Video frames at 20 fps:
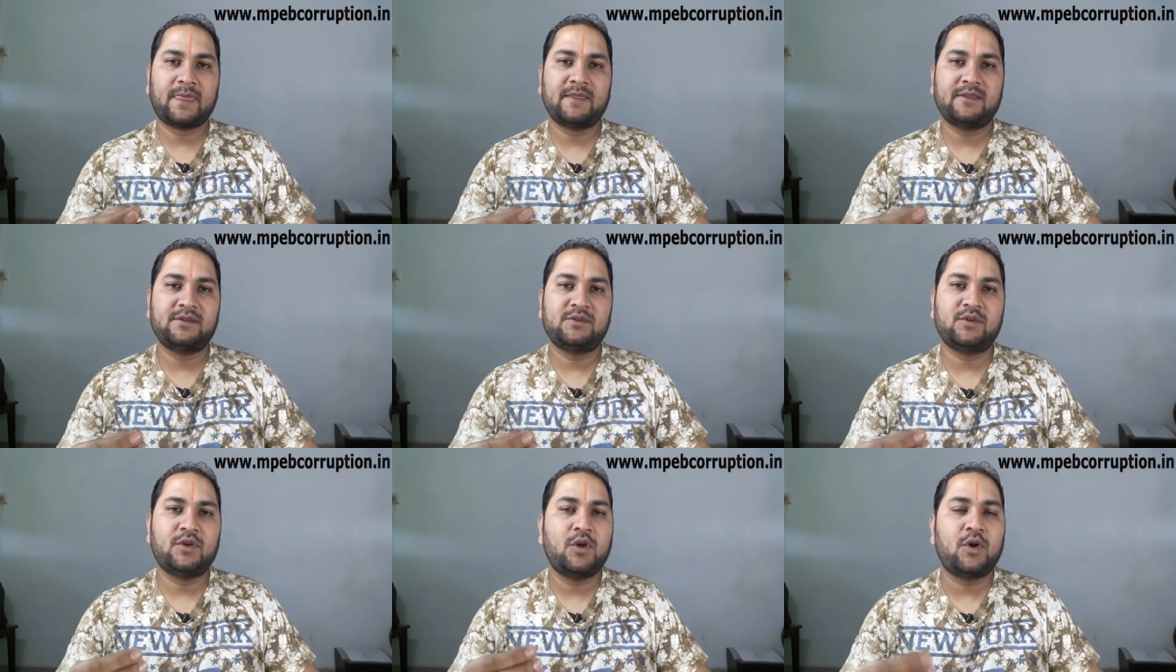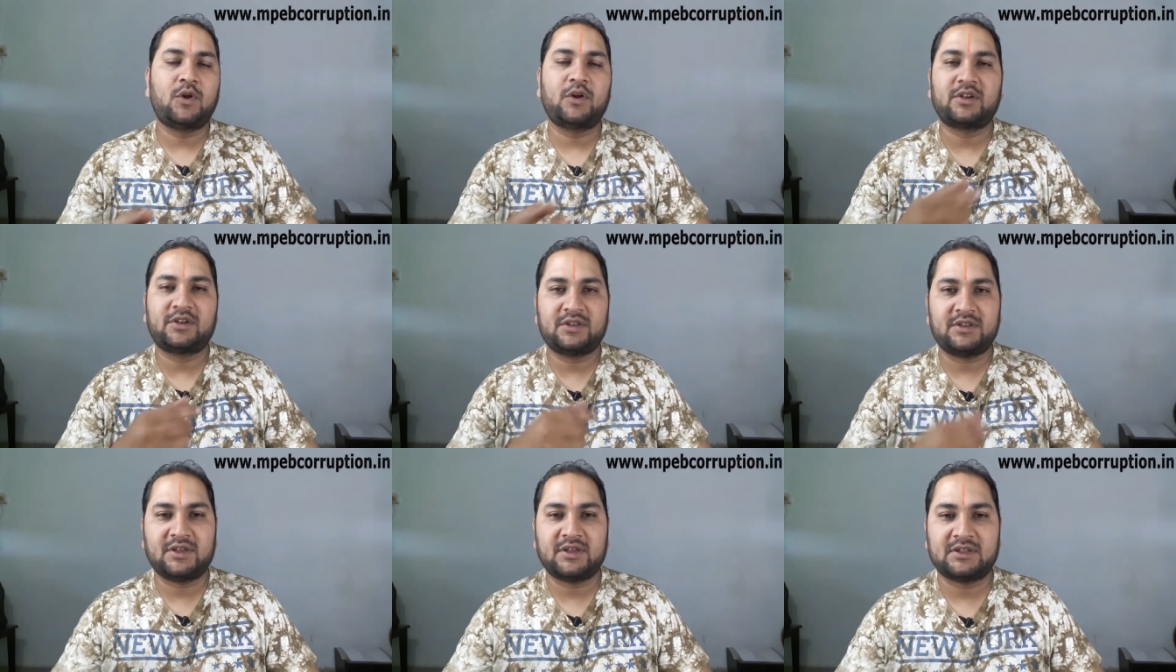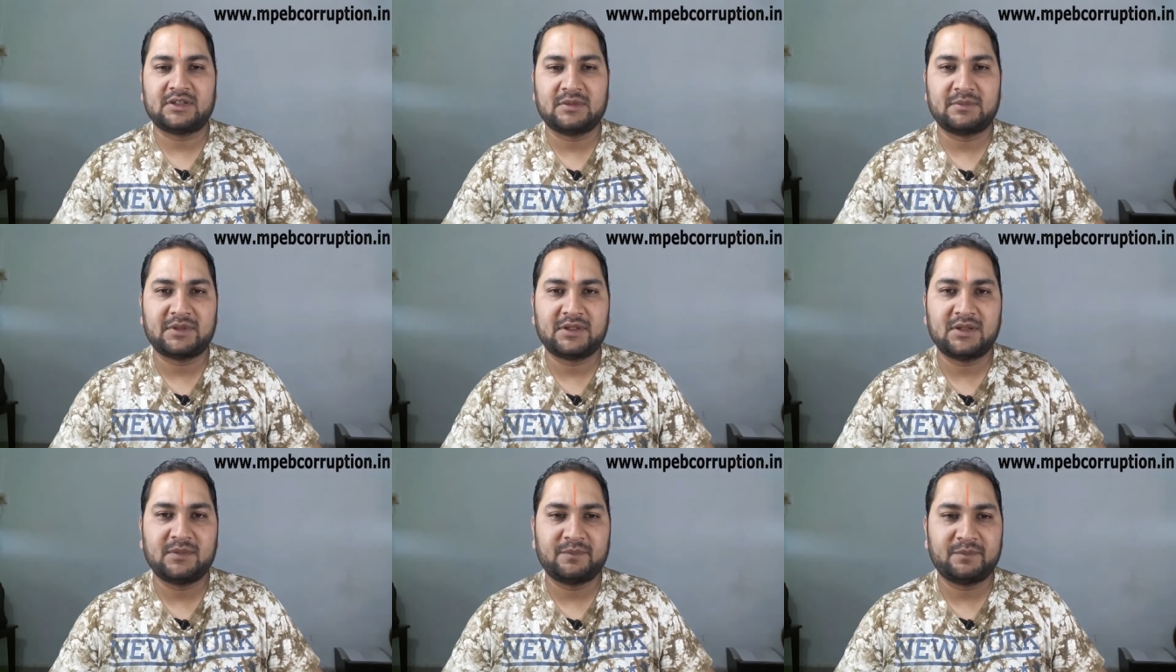जो है ऑर्डर दिया था
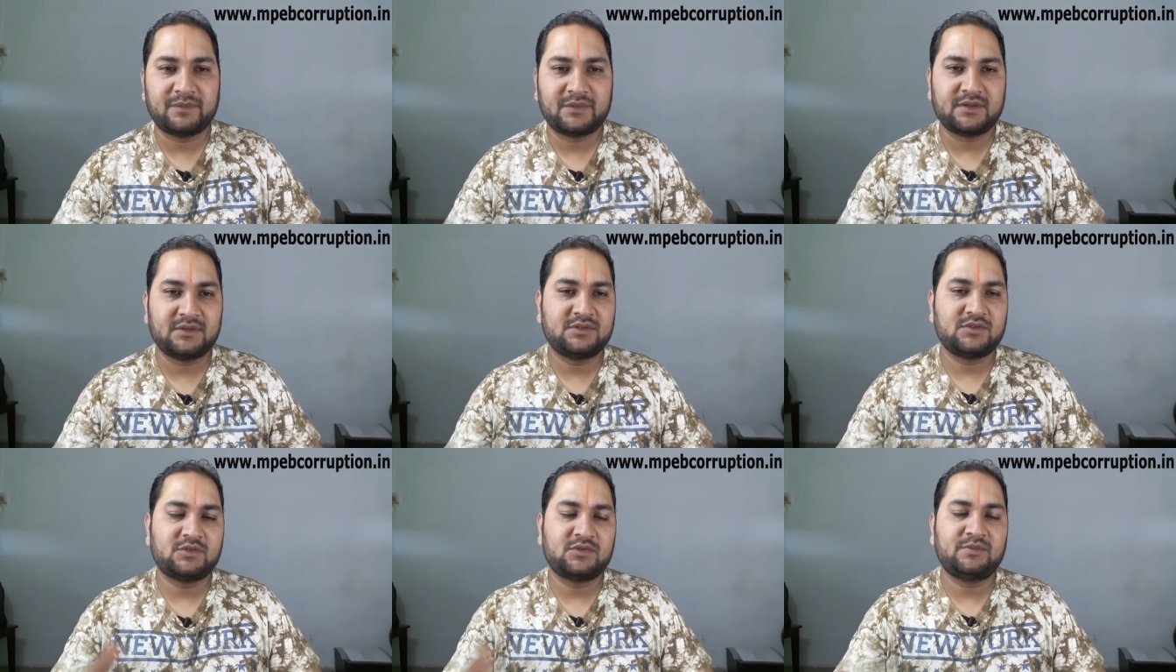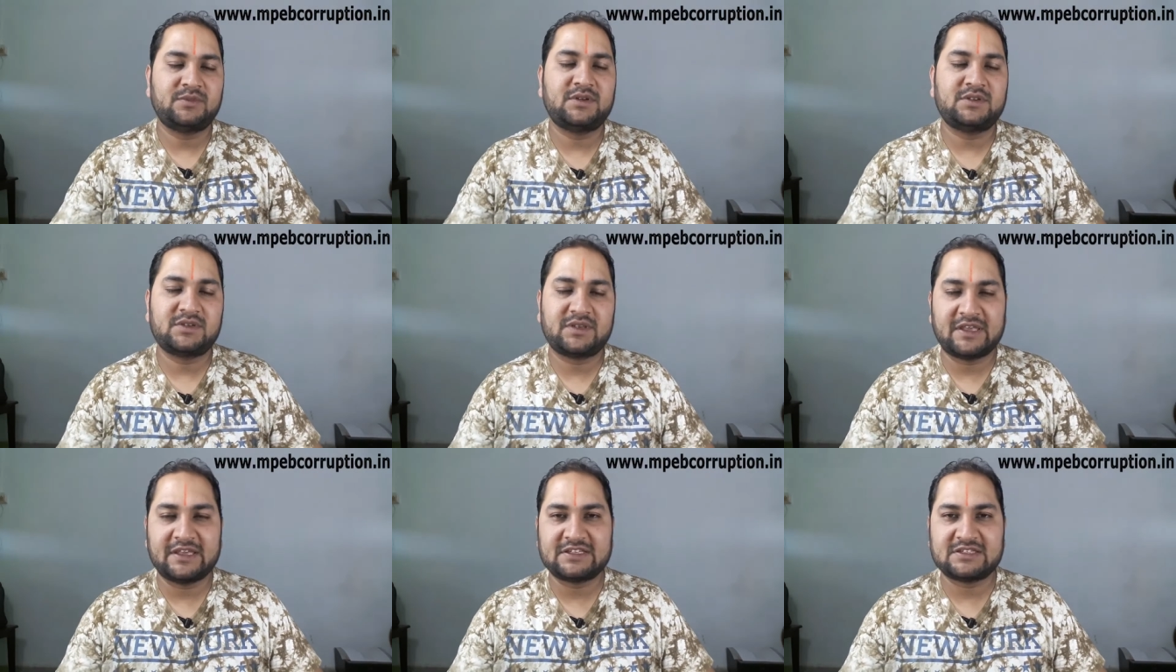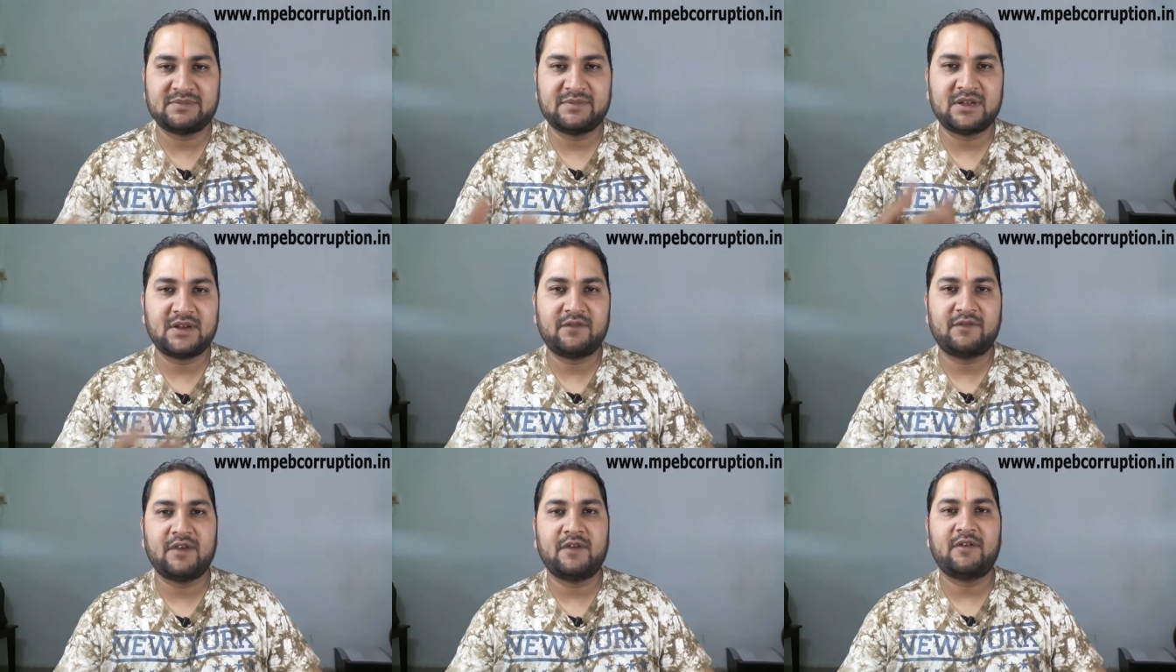मतलब जो केस
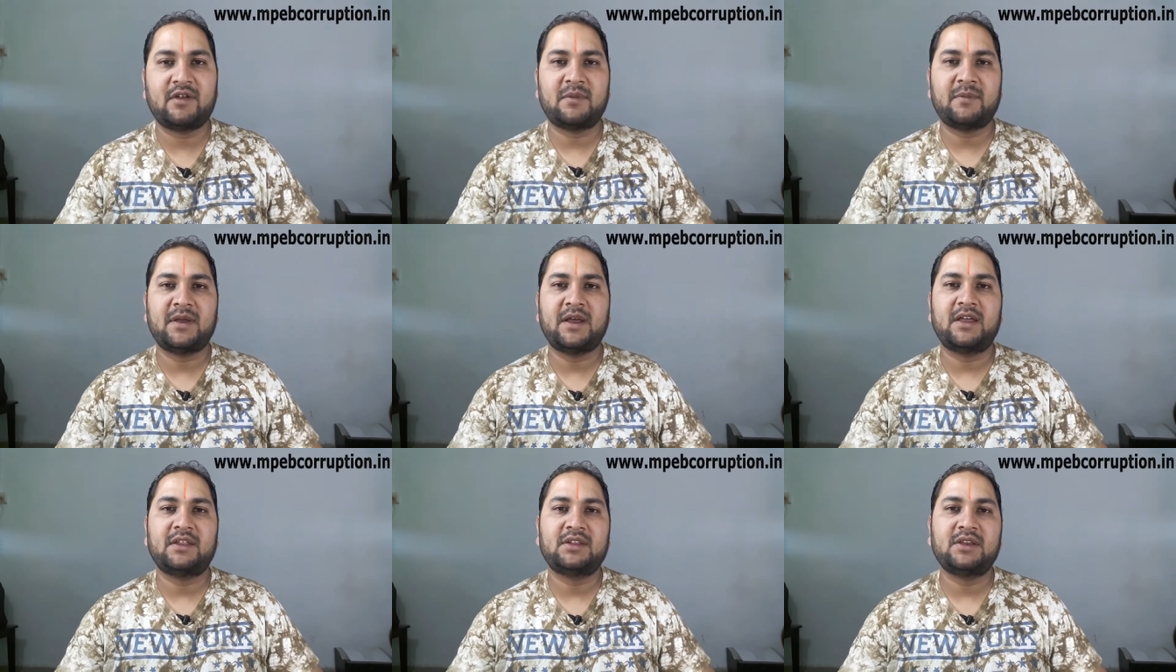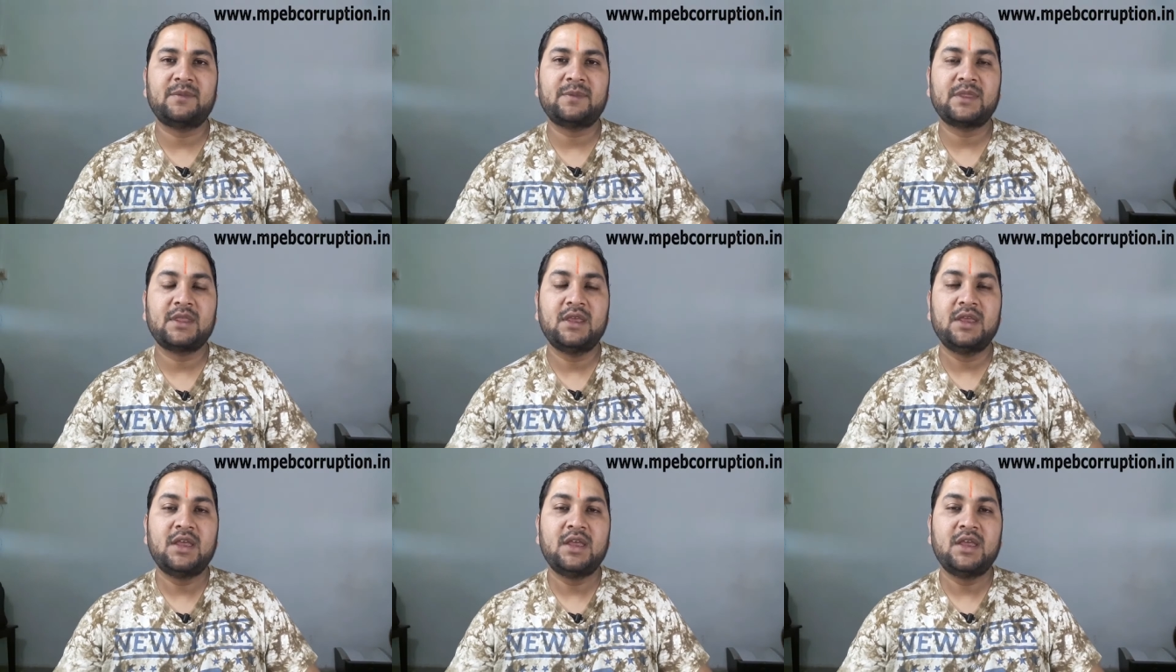मेरे फेवर में आया था